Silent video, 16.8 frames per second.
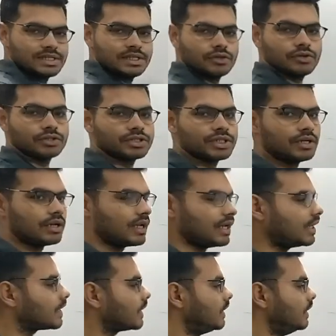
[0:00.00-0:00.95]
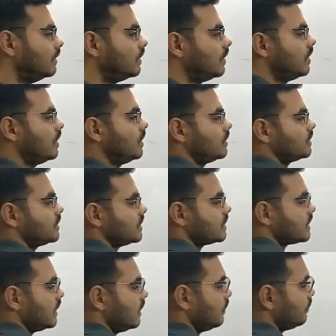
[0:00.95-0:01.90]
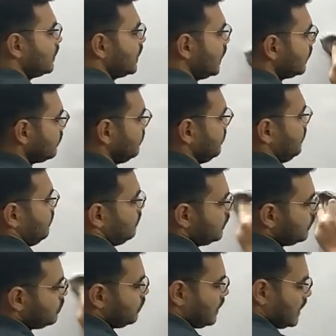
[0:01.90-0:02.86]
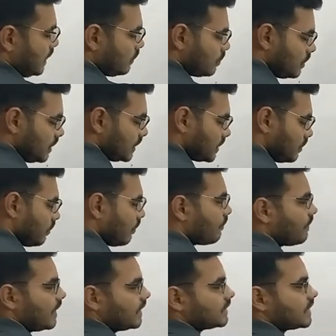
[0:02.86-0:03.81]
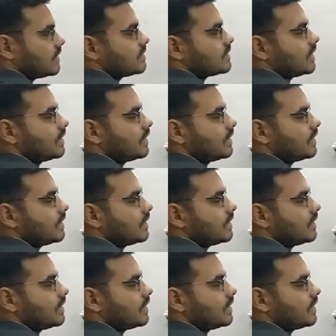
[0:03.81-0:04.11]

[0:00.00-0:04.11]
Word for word: इजी क्वेश्चन रहेंगे जिसे हम क्या बिल्कुल कैलकुलेशन और फ्रैक्शन से